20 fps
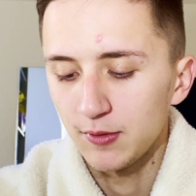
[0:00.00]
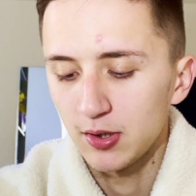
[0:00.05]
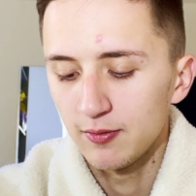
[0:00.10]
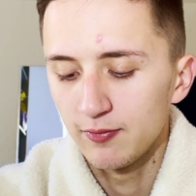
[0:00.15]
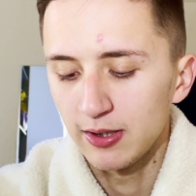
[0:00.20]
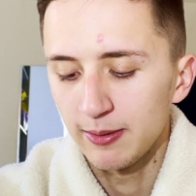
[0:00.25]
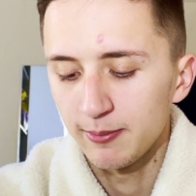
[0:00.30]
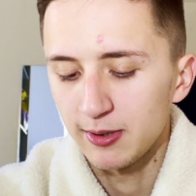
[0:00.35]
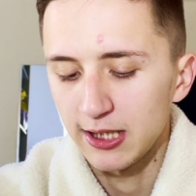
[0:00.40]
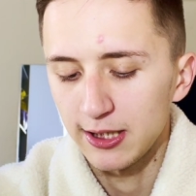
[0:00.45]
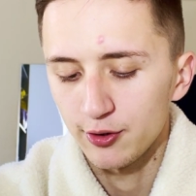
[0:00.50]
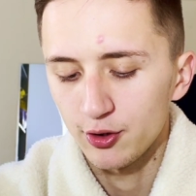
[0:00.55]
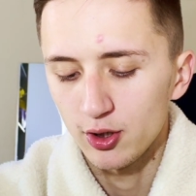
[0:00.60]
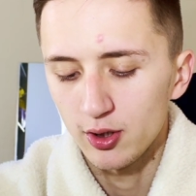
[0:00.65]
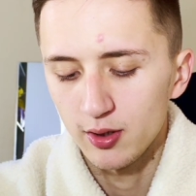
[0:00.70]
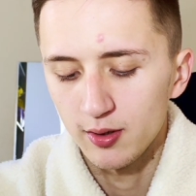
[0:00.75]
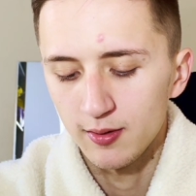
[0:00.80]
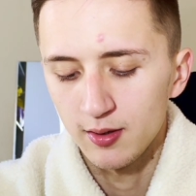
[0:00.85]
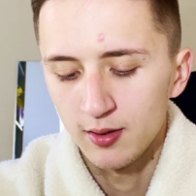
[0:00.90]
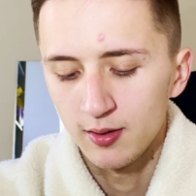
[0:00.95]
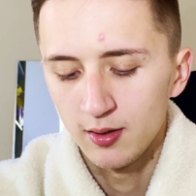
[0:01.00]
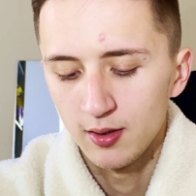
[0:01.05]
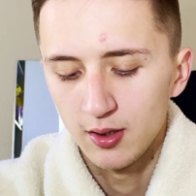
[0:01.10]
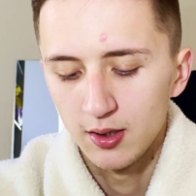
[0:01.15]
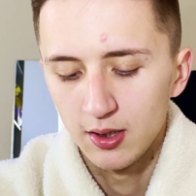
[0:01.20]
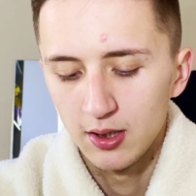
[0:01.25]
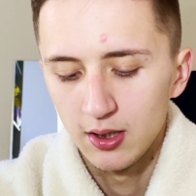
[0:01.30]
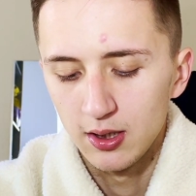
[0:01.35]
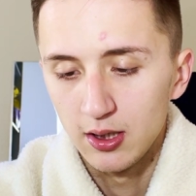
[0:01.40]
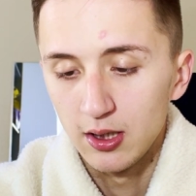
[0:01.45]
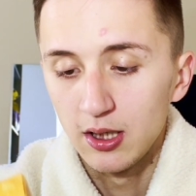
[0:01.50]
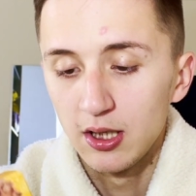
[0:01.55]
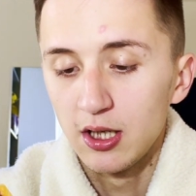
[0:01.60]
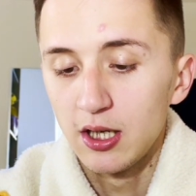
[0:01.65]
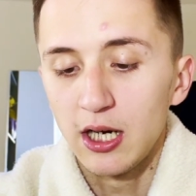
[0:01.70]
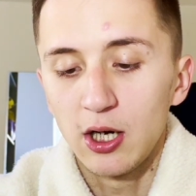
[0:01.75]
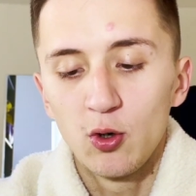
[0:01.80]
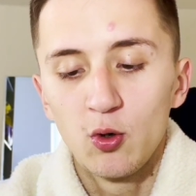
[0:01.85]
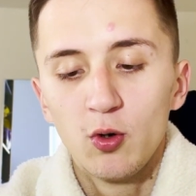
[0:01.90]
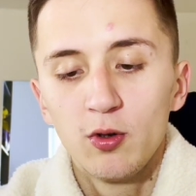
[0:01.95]
Wir haben Karton
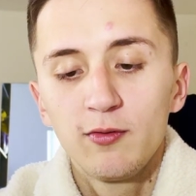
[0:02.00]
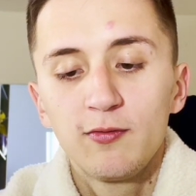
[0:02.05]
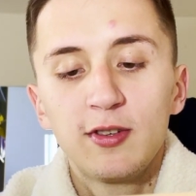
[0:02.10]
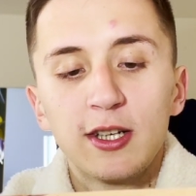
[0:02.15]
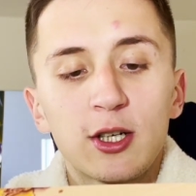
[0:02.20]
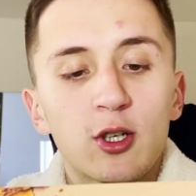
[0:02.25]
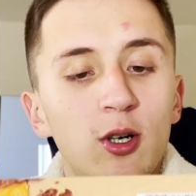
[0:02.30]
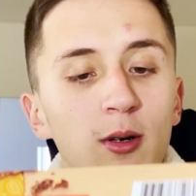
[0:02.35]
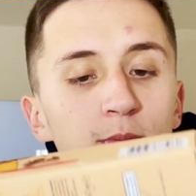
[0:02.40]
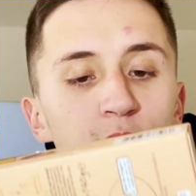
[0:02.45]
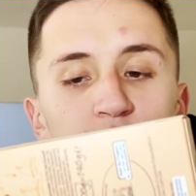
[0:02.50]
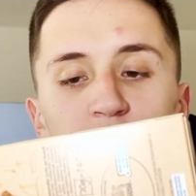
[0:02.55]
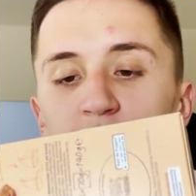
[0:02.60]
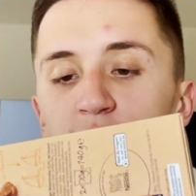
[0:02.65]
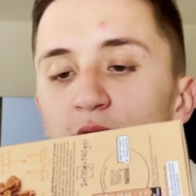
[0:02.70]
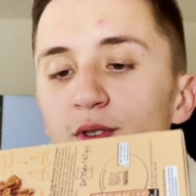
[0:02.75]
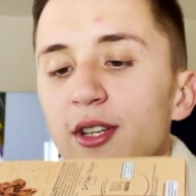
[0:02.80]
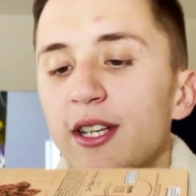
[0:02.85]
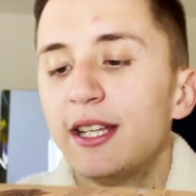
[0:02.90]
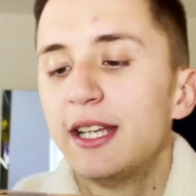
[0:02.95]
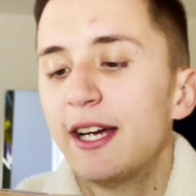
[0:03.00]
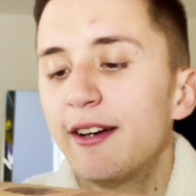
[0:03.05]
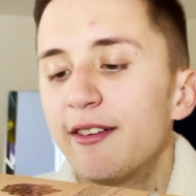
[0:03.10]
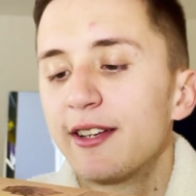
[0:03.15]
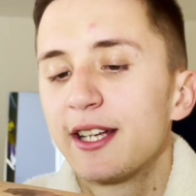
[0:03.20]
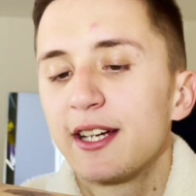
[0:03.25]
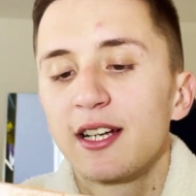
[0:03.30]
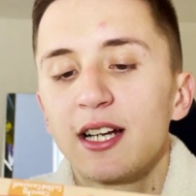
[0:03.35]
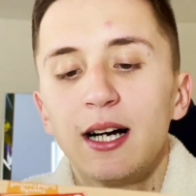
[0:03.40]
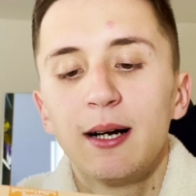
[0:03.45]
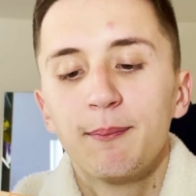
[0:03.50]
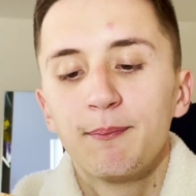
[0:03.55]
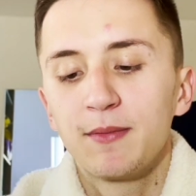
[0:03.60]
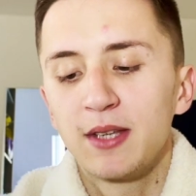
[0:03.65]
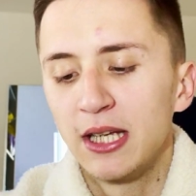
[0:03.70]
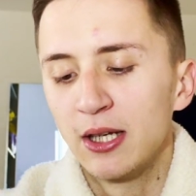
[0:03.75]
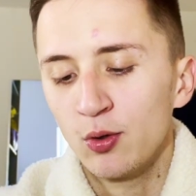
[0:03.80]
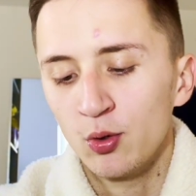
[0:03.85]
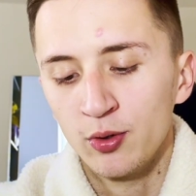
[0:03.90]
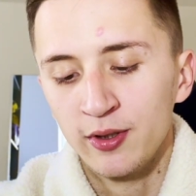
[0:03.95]
und wir kommen schon zu den Nährwertangaben,
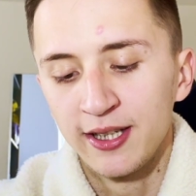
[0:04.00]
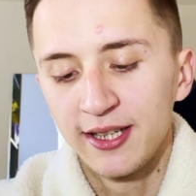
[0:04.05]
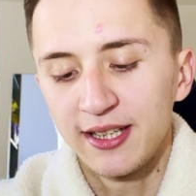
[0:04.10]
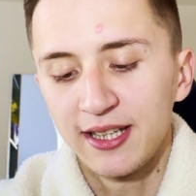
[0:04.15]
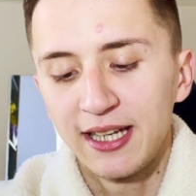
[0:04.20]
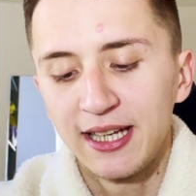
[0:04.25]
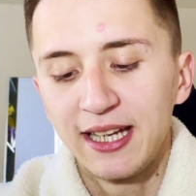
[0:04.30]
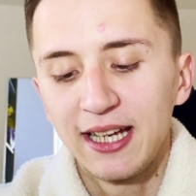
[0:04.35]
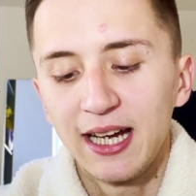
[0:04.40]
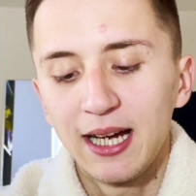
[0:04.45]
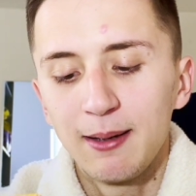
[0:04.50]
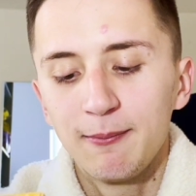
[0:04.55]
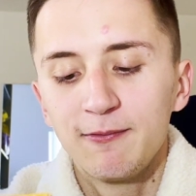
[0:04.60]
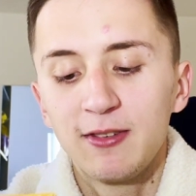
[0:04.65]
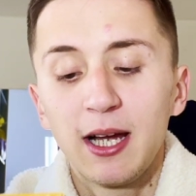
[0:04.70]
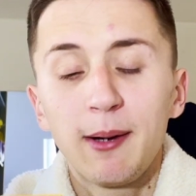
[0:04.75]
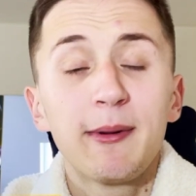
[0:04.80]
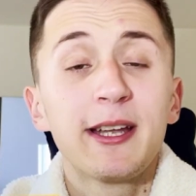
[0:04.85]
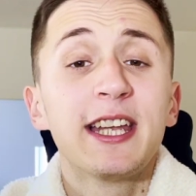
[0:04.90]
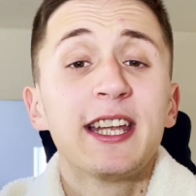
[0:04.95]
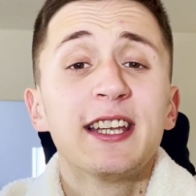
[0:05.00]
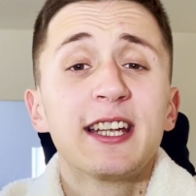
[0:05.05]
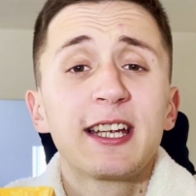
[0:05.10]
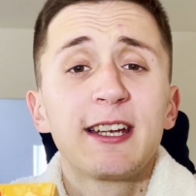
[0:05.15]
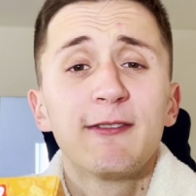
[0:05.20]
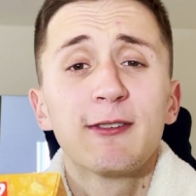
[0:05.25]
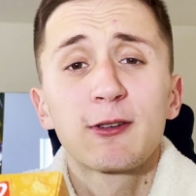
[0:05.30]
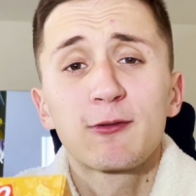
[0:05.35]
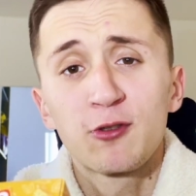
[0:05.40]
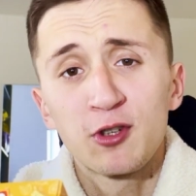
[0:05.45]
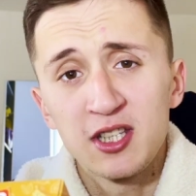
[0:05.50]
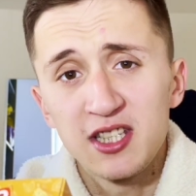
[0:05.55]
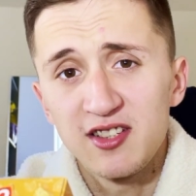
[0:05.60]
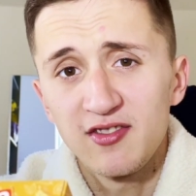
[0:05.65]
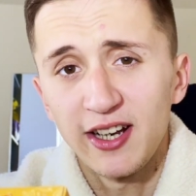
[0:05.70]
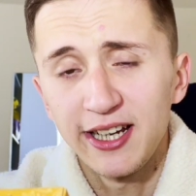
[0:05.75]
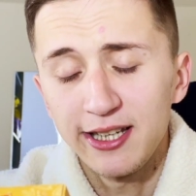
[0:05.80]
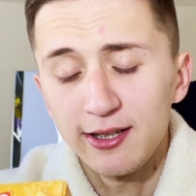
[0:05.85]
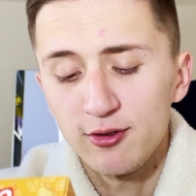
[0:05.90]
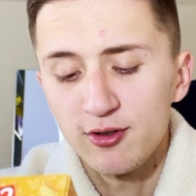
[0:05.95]
die 100 Gramm. Wir haben einen Energiewert von
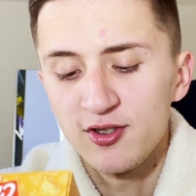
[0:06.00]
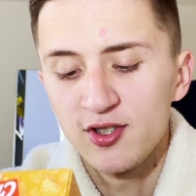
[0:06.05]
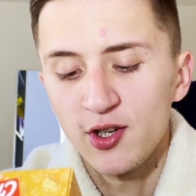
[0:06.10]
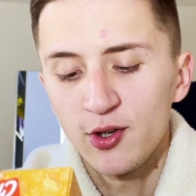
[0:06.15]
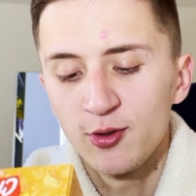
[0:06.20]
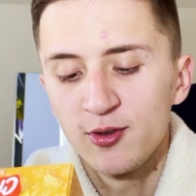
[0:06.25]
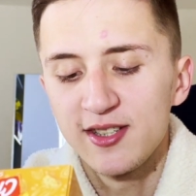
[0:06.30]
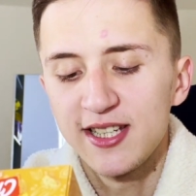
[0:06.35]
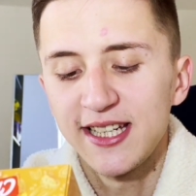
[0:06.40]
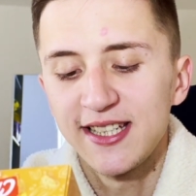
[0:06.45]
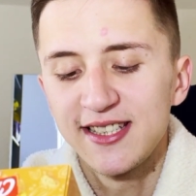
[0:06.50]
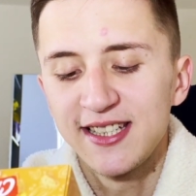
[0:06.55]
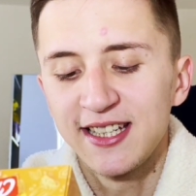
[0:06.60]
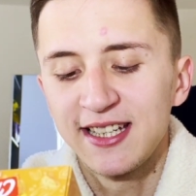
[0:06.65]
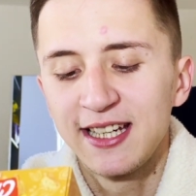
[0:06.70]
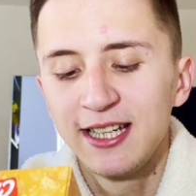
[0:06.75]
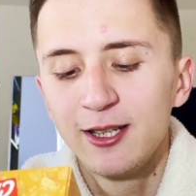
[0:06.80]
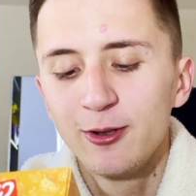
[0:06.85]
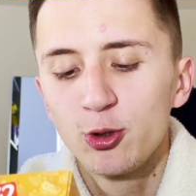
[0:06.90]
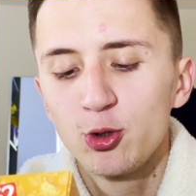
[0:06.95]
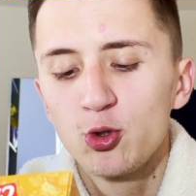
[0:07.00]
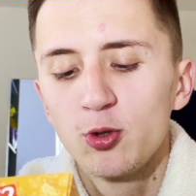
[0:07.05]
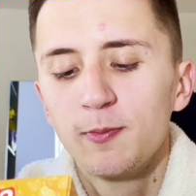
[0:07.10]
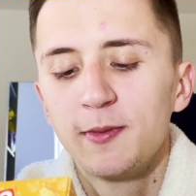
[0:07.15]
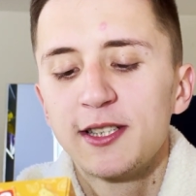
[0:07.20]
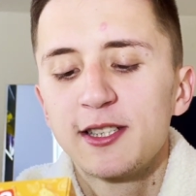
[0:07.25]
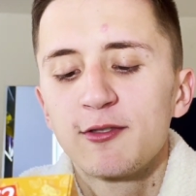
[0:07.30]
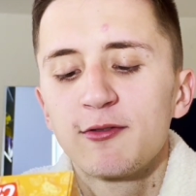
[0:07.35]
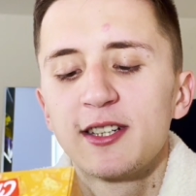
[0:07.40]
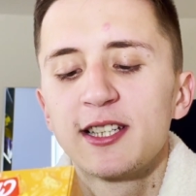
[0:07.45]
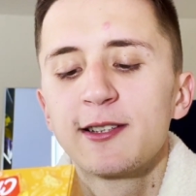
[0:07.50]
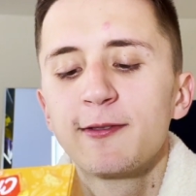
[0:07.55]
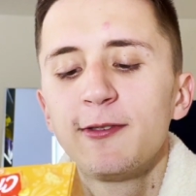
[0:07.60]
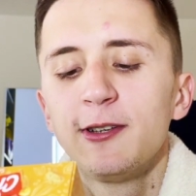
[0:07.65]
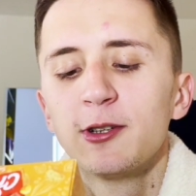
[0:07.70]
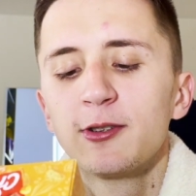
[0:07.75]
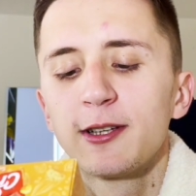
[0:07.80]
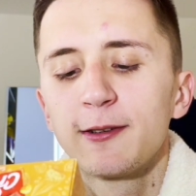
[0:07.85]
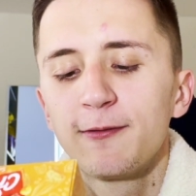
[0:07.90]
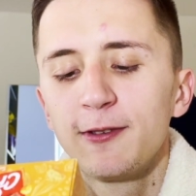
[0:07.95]
2069 Kilojoule bzw.
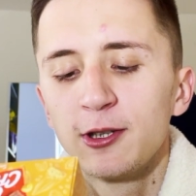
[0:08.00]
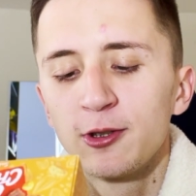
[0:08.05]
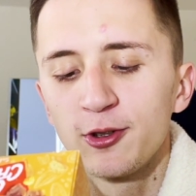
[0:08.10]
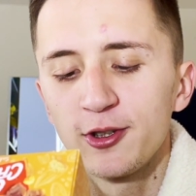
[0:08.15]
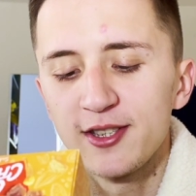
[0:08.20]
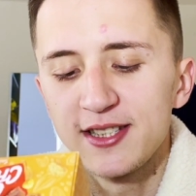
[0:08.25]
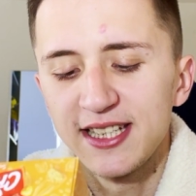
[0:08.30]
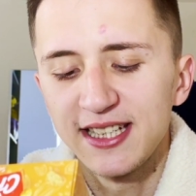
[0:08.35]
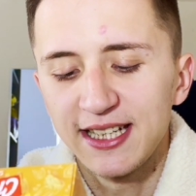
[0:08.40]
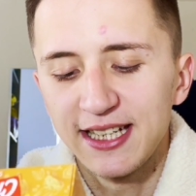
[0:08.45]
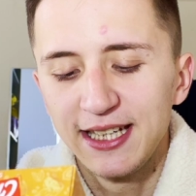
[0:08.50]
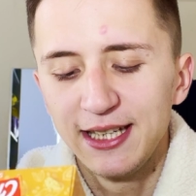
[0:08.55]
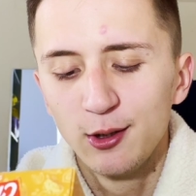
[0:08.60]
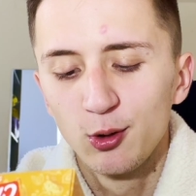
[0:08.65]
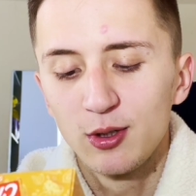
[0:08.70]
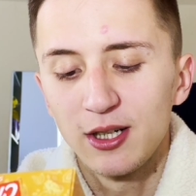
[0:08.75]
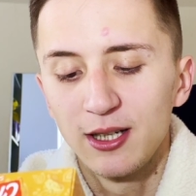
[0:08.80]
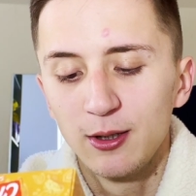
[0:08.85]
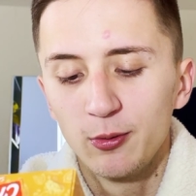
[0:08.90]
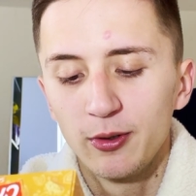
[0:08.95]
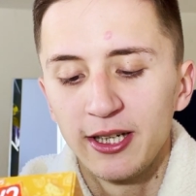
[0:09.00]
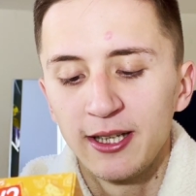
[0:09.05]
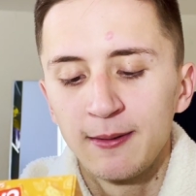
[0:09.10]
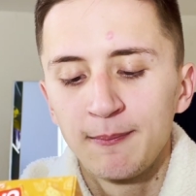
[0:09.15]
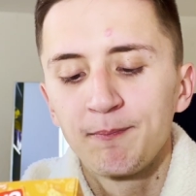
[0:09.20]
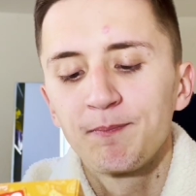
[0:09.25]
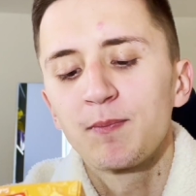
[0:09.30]
494 Kilokalorien.